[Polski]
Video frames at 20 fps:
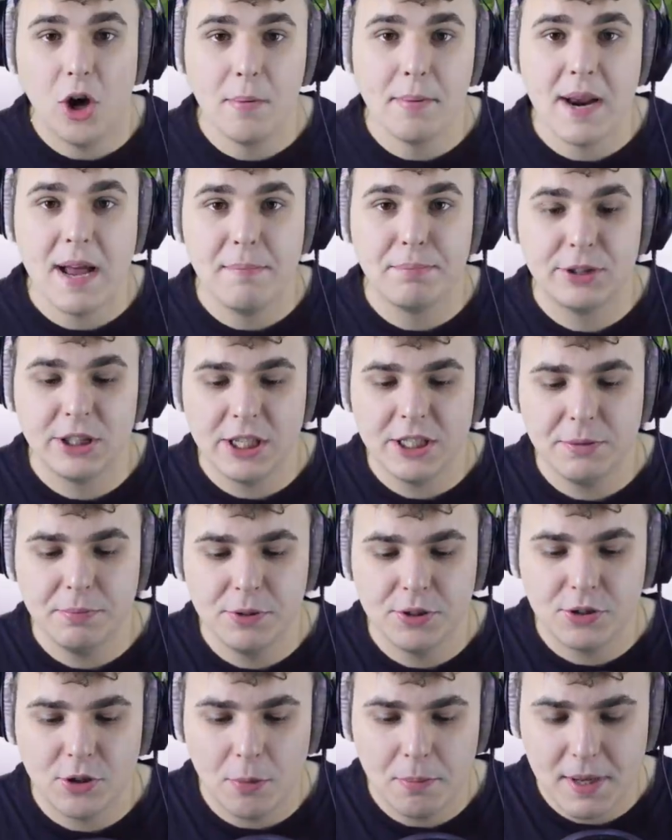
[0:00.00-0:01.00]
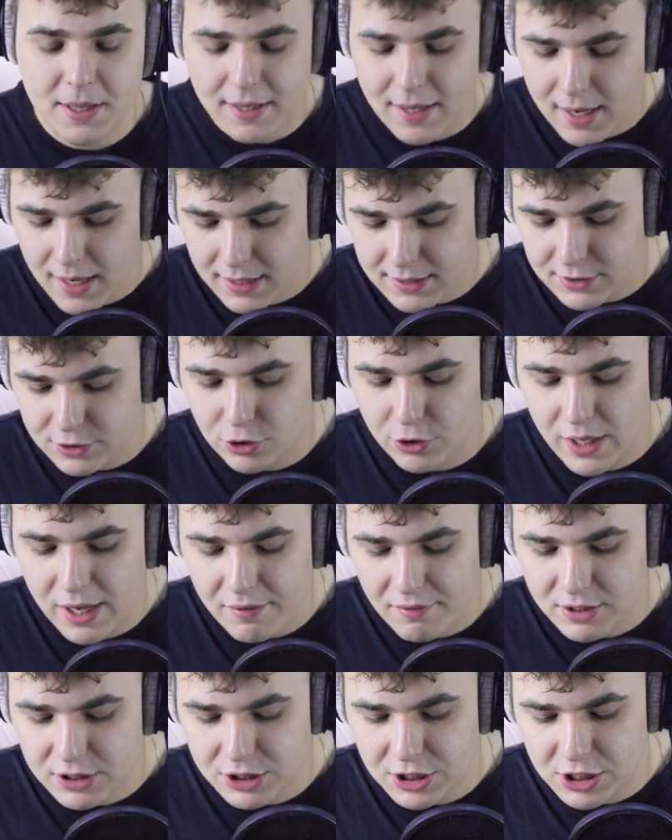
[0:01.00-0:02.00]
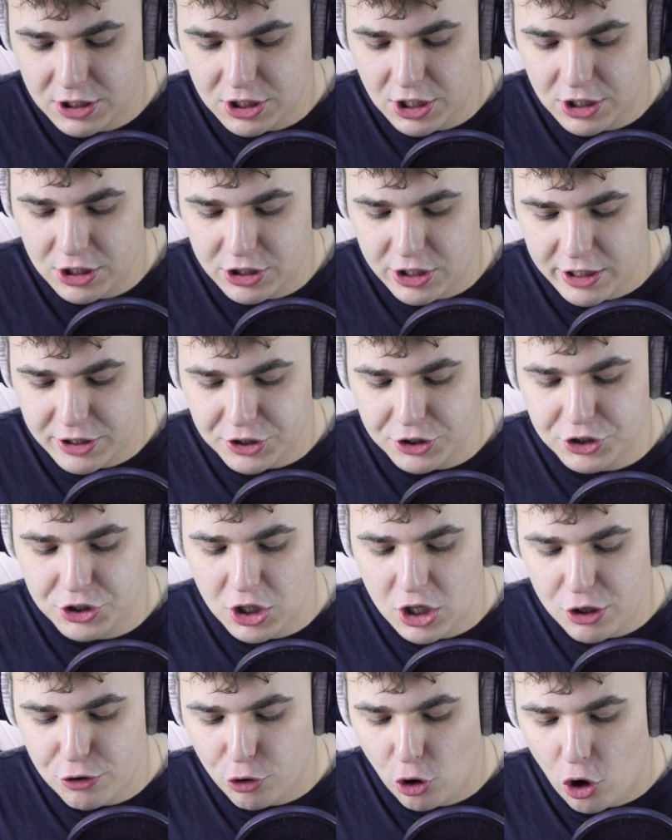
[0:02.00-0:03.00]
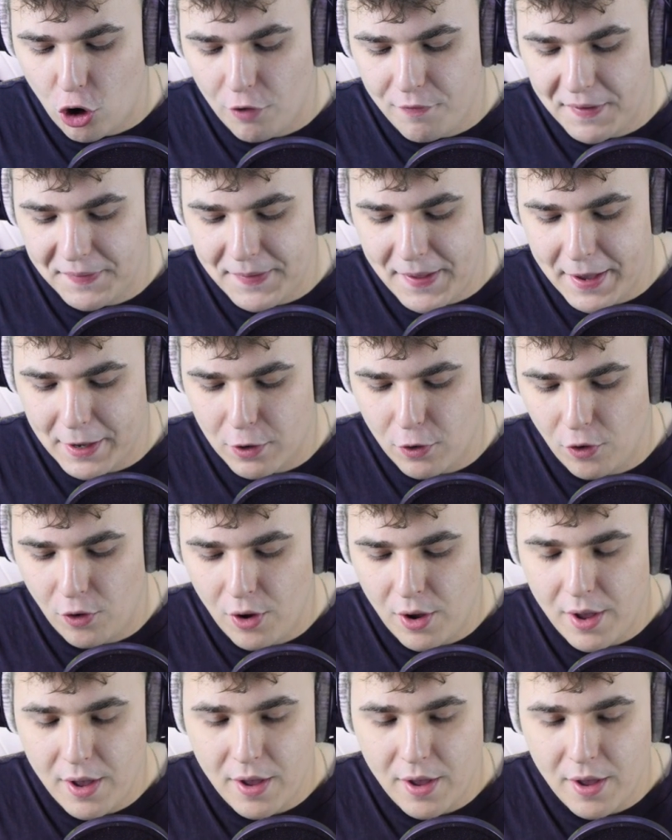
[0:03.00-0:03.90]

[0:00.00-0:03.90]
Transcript: Dobra, przejdźmy sobie teraz do najważniejszej rzeczy, czyli do chowanego